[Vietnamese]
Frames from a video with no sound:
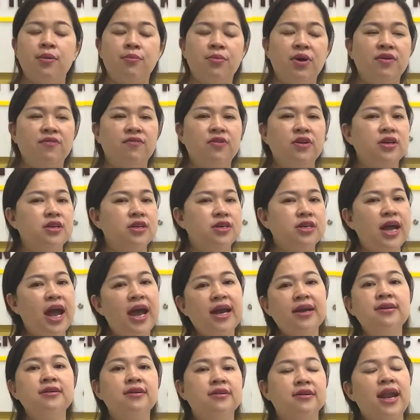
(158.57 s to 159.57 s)
bởi vì
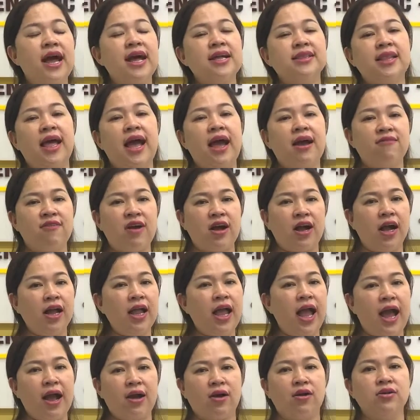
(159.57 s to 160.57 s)
ra được data và
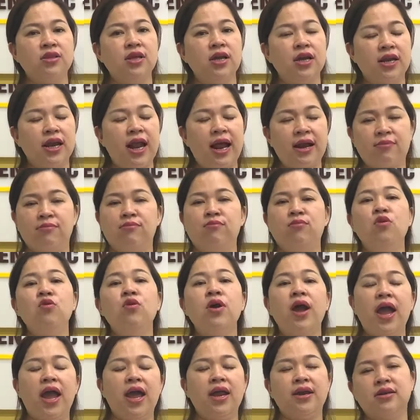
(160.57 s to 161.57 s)
khách hàng có thể đặt
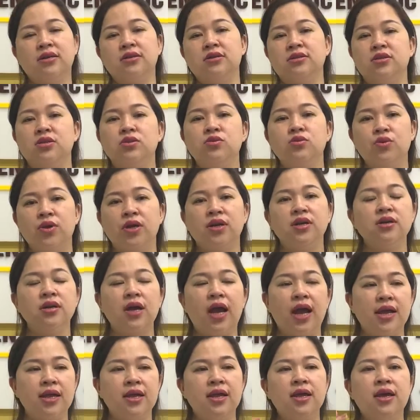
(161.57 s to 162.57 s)
book hẹn trực tuyến
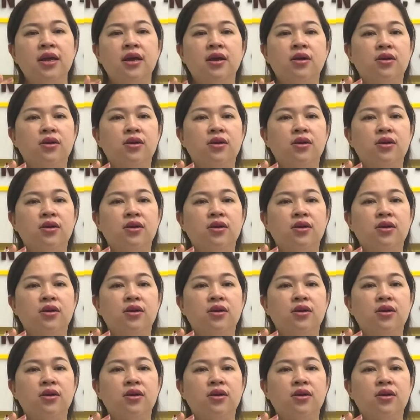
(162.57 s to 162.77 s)
ngay